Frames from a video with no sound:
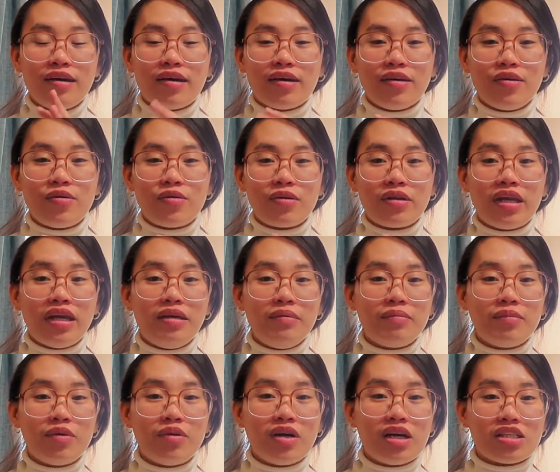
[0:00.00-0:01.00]
yung name
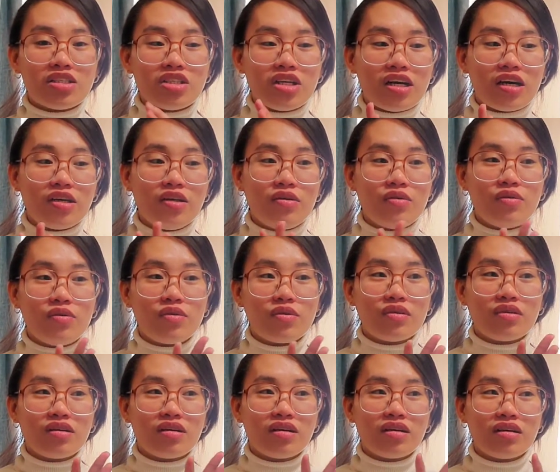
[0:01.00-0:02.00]
mo at saka
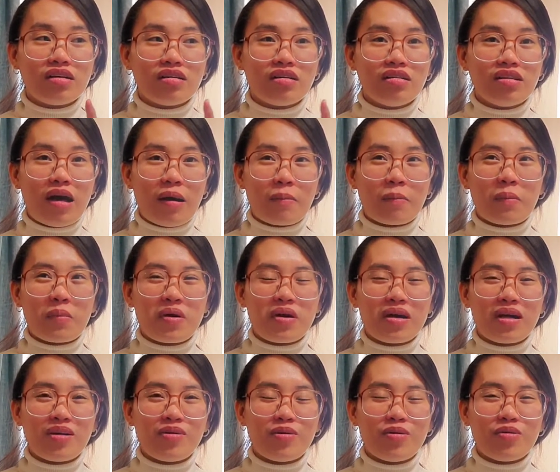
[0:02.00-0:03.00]
yung number,
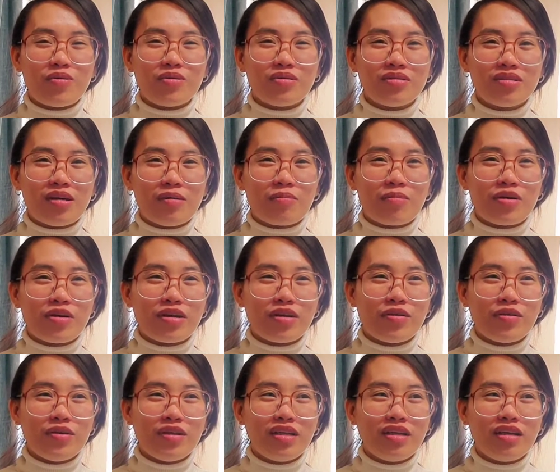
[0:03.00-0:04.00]
ang kung number na yun.